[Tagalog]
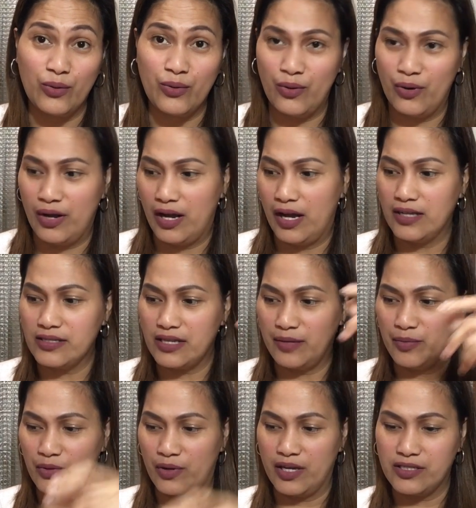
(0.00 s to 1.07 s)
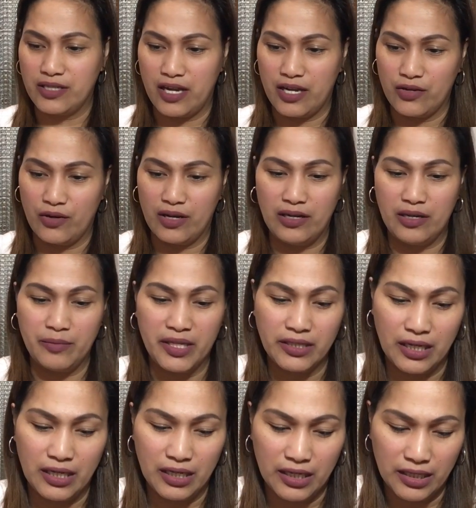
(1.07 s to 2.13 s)
look ko nga, sabi nga sa inyo, ang laman
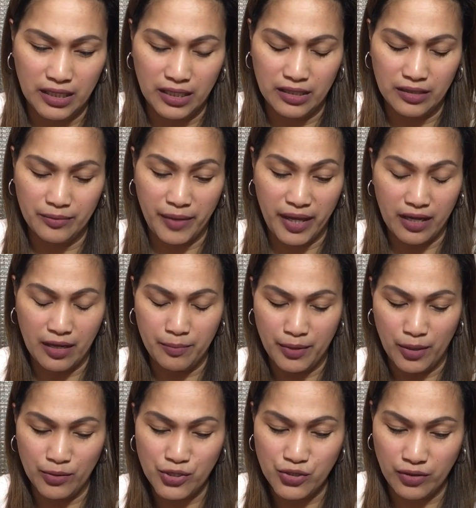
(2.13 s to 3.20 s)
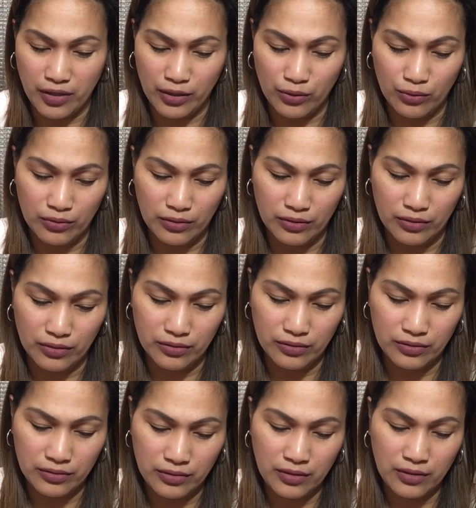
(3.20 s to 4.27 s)
talaga ng makeup pouch ko itong,
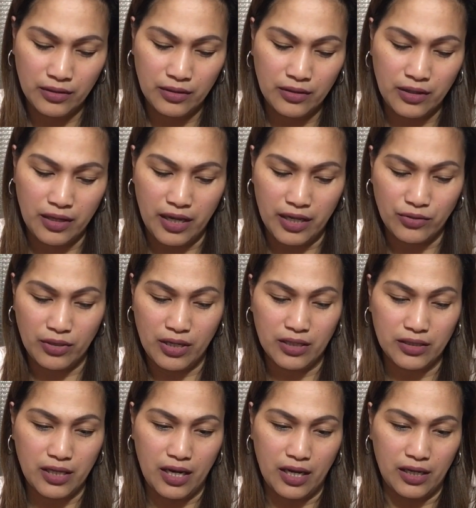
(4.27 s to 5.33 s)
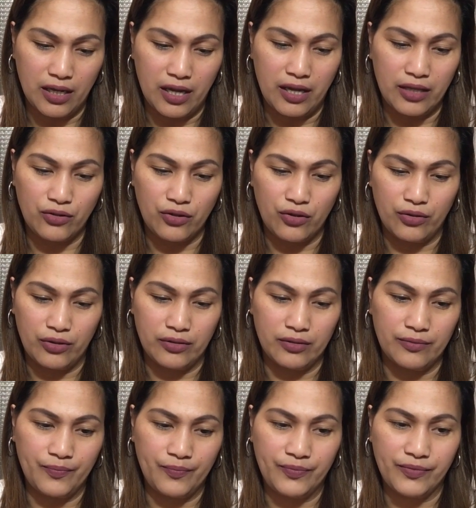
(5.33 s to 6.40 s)
ito lang talaga, ito yun.
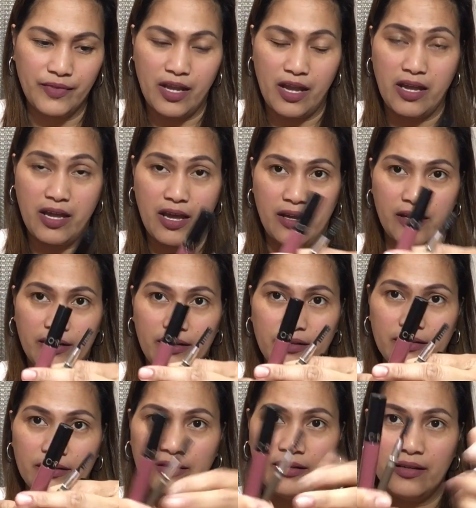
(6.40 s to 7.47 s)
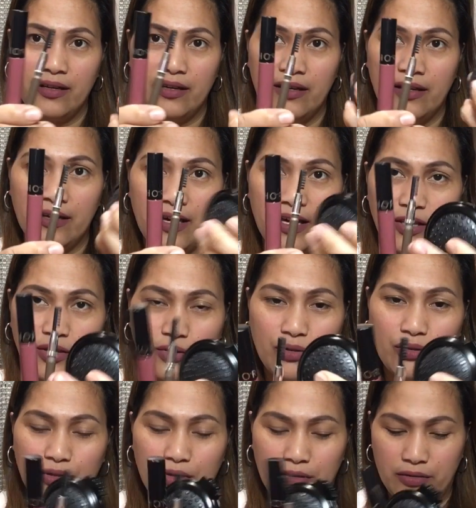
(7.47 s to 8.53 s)
Ayan.
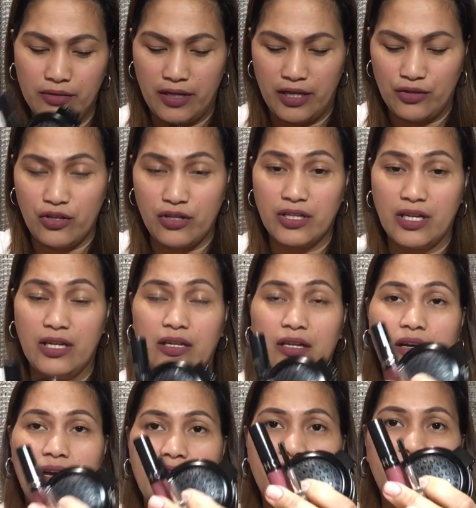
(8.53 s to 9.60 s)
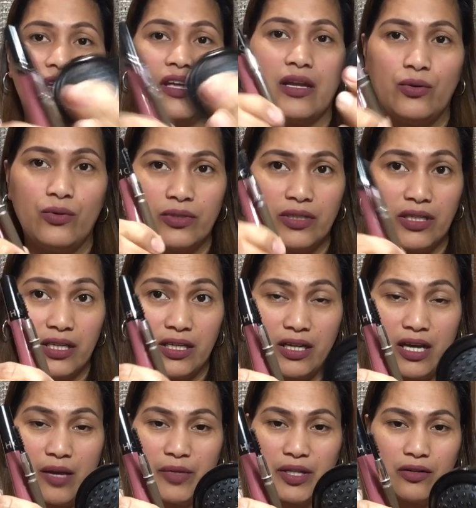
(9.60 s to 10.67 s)
Ito, ito yung talagang everyday look na
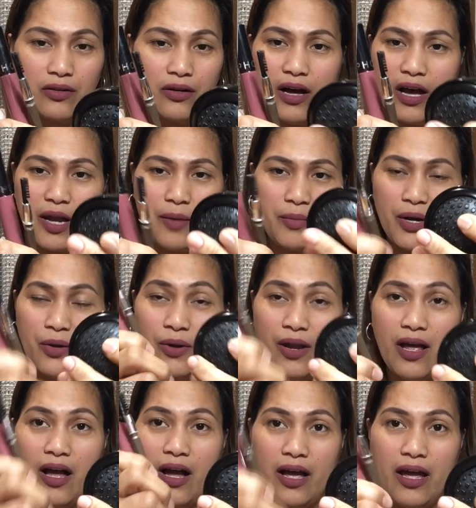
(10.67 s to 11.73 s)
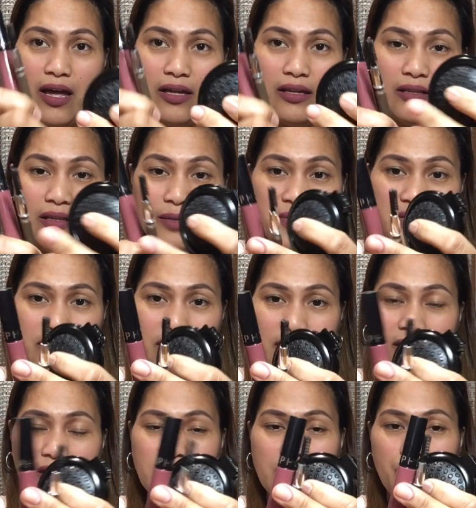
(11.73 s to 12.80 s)
ginagamit ko. Eyebrow lang and
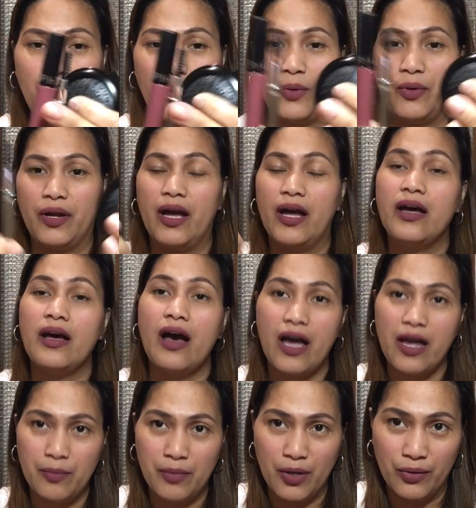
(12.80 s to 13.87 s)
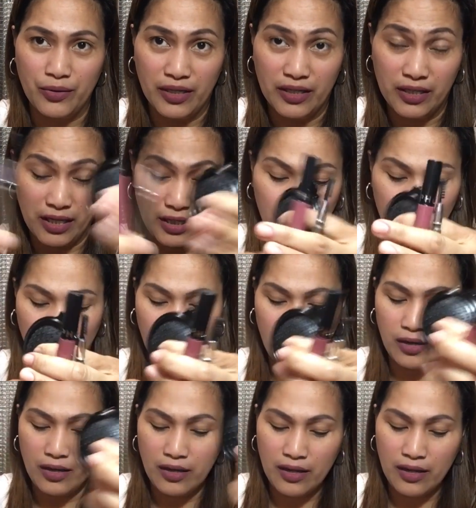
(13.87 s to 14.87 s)
lipstick ng Sephora. Eyebrow ng Kiko.